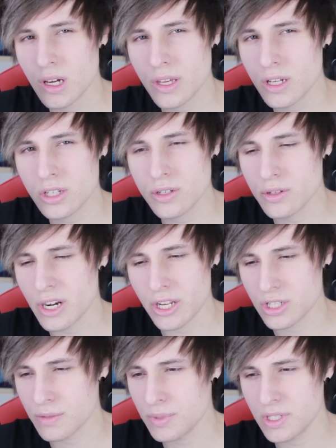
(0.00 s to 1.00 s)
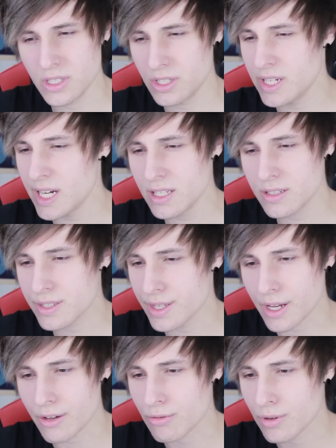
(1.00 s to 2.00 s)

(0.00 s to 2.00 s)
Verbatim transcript: Как я жил раньше без них, я не знаю.